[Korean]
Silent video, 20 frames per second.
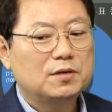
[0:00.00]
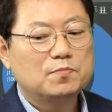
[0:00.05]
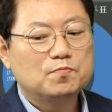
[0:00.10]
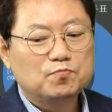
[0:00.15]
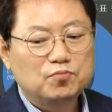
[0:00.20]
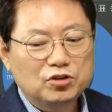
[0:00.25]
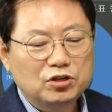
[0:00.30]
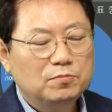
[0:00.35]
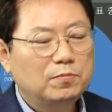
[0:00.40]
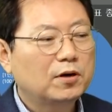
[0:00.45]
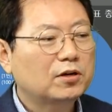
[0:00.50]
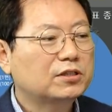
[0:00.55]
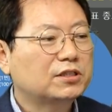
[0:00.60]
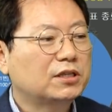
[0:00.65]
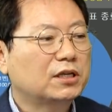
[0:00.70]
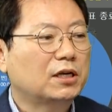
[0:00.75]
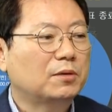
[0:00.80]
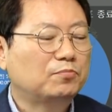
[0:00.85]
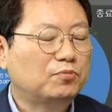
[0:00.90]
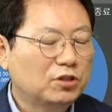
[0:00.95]

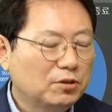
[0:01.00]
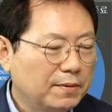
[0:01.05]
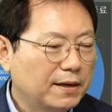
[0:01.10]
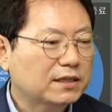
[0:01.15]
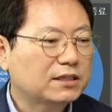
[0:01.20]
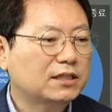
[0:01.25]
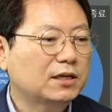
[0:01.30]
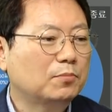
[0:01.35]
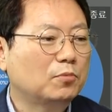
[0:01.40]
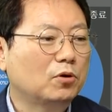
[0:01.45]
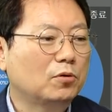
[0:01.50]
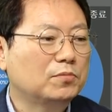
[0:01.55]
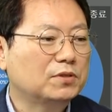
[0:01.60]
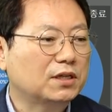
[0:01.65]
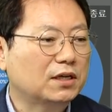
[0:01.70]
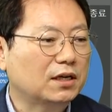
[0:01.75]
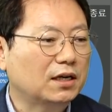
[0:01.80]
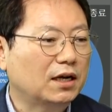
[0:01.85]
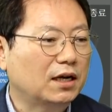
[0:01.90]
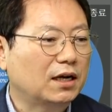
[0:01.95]
불복차, 불박차
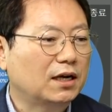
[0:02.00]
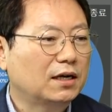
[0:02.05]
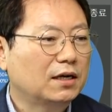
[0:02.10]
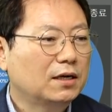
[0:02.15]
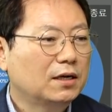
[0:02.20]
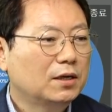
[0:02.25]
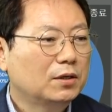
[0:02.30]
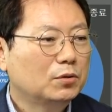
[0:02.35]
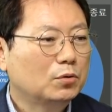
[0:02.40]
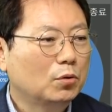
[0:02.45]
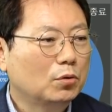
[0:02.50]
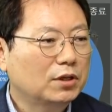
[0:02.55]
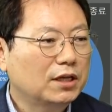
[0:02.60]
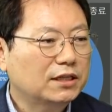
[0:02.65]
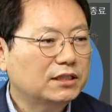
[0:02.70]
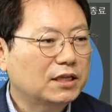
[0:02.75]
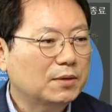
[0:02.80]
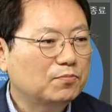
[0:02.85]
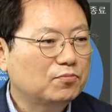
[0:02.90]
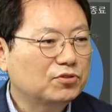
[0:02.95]
보험사가
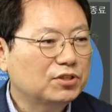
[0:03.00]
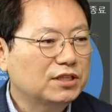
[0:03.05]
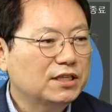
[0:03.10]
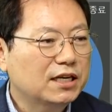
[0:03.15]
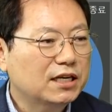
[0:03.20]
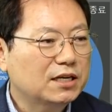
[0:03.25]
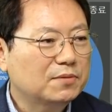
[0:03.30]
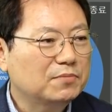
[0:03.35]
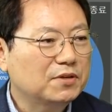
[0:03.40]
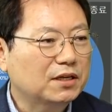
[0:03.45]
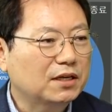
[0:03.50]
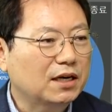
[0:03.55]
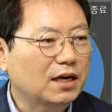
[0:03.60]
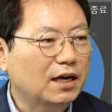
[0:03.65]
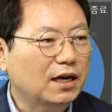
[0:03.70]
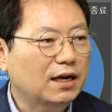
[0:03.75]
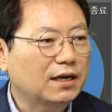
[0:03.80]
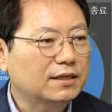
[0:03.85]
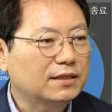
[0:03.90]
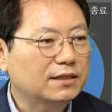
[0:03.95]
도대체 무슨
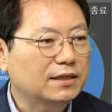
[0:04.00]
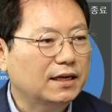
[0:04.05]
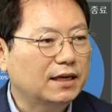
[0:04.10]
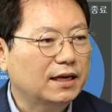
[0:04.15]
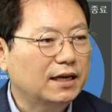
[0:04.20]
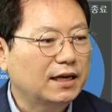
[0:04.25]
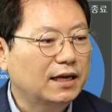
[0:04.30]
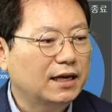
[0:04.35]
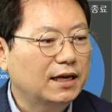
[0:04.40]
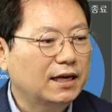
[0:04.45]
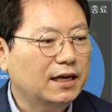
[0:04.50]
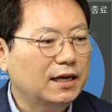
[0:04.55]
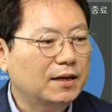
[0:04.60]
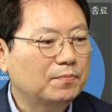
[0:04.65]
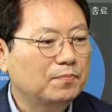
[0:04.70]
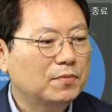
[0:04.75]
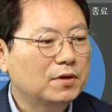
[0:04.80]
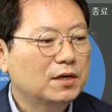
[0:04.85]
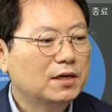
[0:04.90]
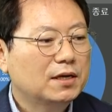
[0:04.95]
얘기입니까?
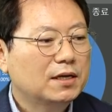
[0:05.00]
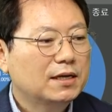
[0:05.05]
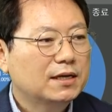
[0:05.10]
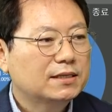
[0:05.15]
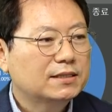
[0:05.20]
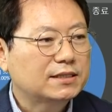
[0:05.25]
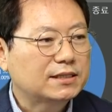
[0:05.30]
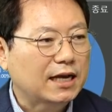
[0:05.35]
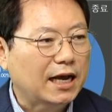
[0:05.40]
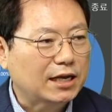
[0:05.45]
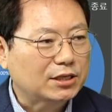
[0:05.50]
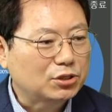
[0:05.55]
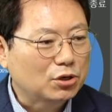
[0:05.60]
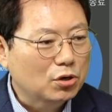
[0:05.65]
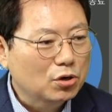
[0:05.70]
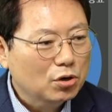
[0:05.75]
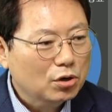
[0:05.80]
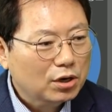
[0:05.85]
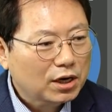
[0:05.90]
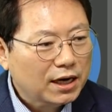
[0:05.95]
예,
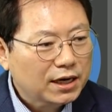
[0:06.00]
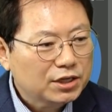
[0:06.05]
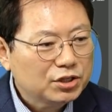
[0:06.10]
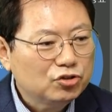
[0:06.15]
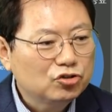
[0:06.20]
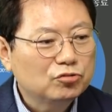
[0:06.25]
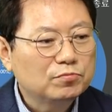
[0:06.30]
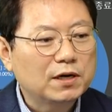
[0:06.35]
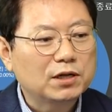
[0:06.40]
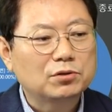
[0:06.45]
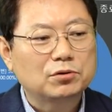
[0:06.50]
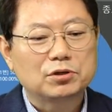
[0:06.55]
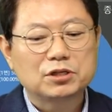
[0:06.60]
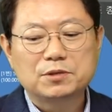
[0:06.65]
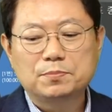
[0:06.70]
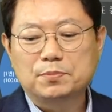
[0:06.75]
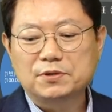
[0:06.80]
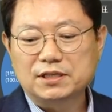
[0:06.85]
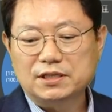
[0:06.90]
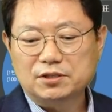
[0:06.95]
자전거라는 이유만으로
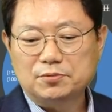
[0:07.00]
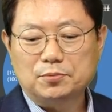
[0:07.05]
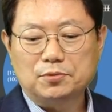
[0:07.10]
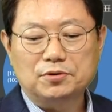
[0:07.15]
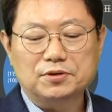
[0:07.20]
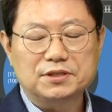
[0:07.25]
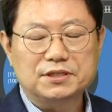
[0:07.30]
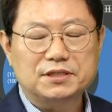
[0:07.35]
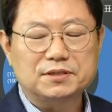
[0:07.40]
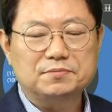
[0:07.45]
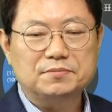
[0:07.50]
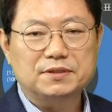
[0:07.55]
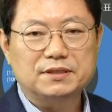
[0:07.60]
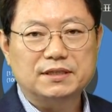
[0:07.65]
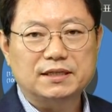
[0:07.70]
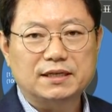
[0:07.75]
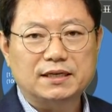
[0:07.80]
10% 보고 있습니다.